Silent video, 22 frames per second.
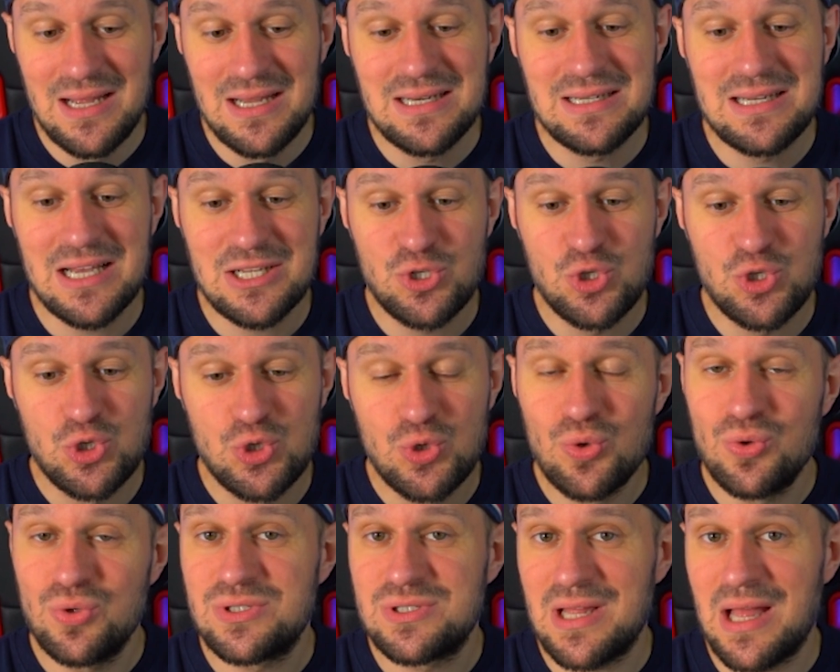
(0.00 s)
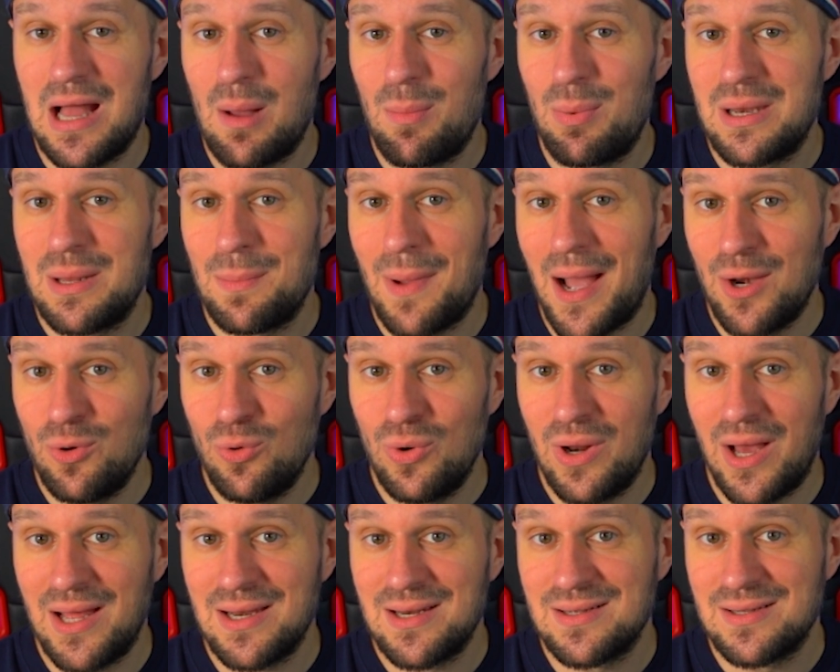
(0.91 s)
Das stößt aber dem einen
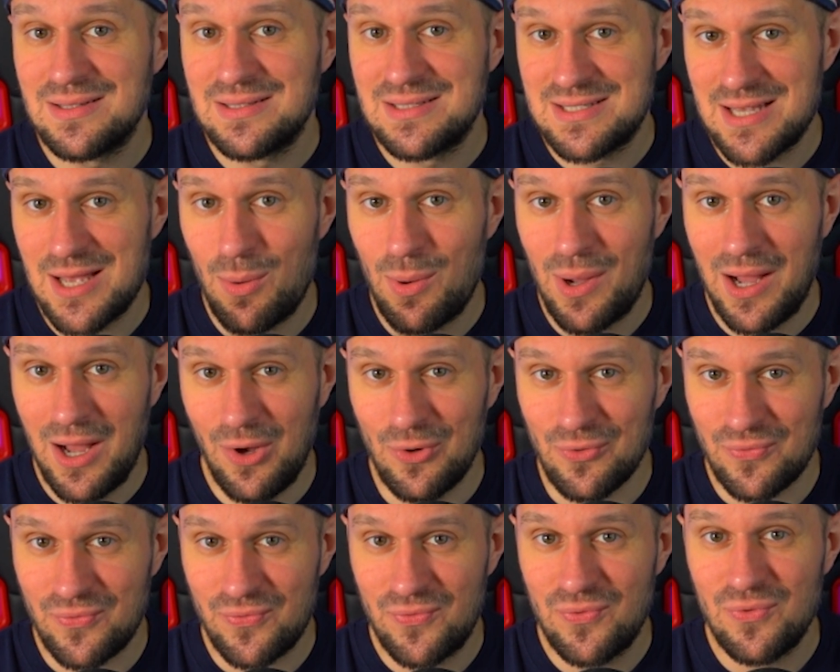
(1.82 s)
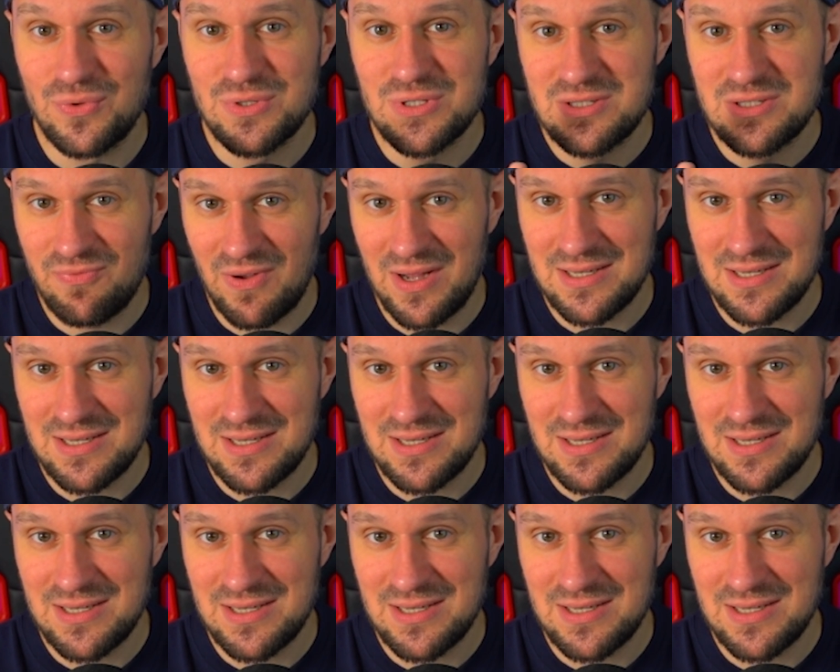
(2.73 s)
oder anderen sauer auf. Und zwar